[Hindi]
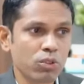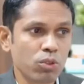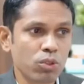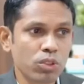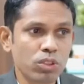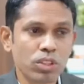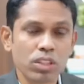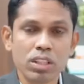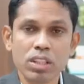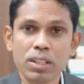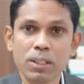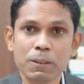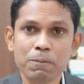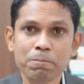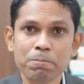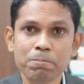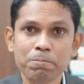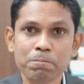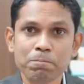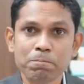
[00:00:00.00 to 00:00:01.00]
टोटल
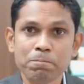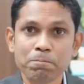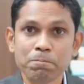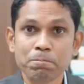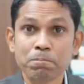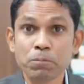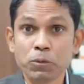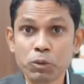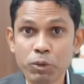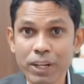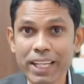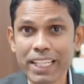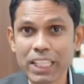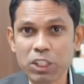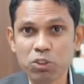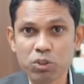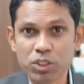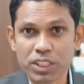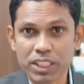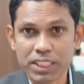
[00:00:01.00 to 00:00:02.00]
ट्वेंटी
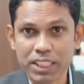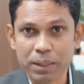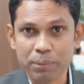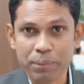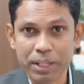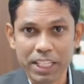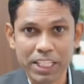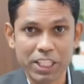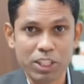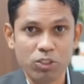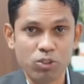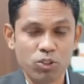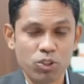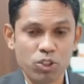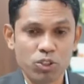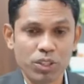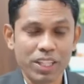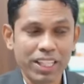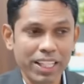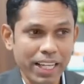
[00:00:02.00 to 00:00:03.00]
कोर्सेज का पेन ड्राइव
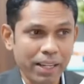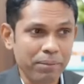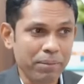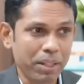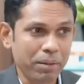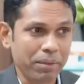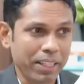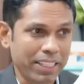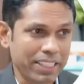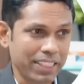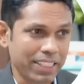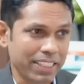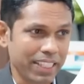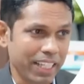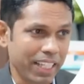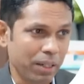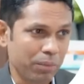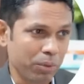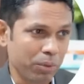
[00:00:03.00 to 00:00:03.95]
जो कि लाइफ टाइम एक्सेस के लिए